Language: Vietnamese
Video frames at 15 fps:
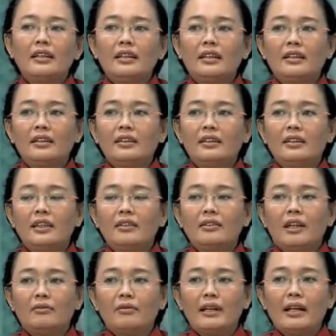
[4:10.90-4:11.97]
thì người lao
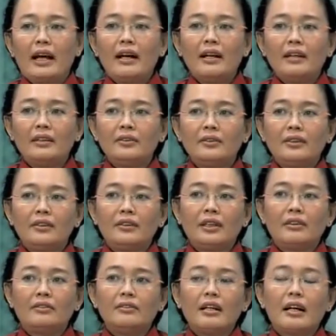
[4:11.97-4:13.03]
động mà đã hết tuổi lao
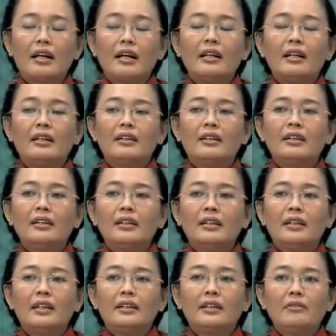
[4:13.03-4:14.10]
động và có
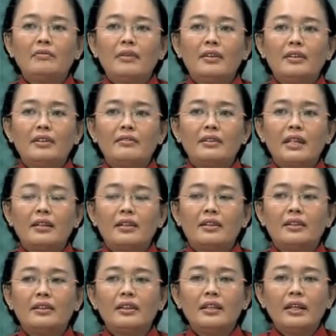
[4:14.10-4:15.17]
thời gian đóng bảo hiểm xã
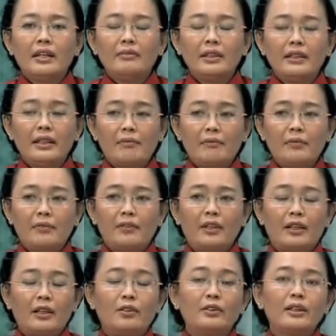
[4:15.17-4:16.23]
hội dưới 20 năm
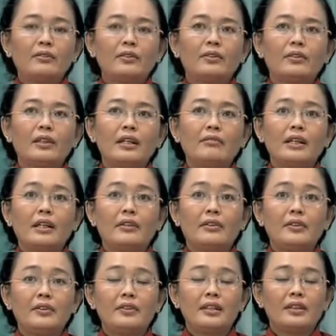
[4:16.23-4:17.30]
và không tiếp tục tham gia
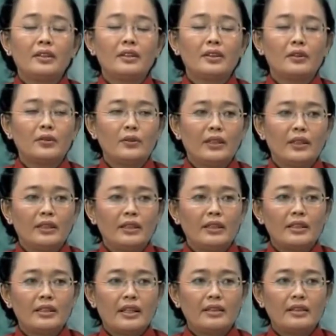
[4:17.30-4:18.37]
bảo hiểm xã hội tự nguyện
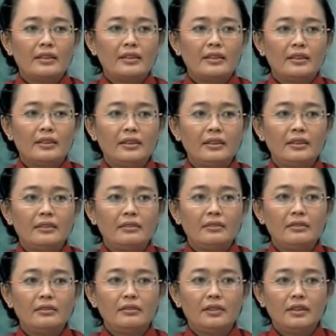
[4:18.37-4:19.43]
thì sẽ được hưởng
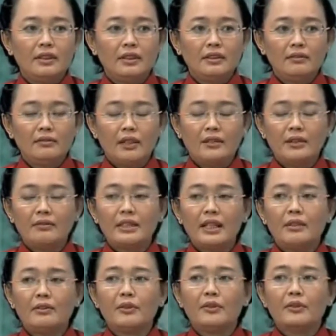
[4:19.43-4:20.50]
hưởng bảo hiểm
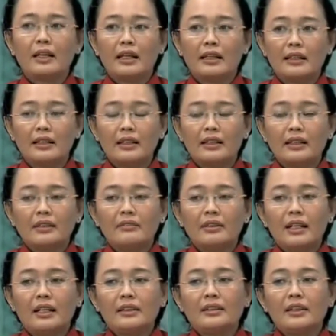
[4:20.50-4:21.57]
xã hội một lần
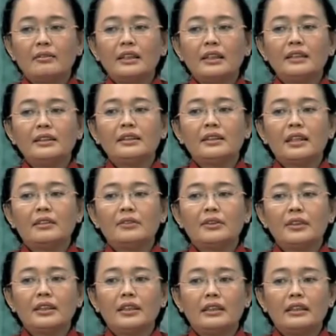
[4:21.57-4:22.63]
và trong cái trường hợp
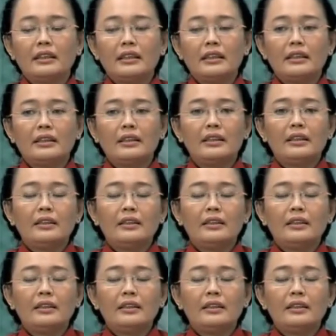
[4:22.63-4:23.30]
của chị thì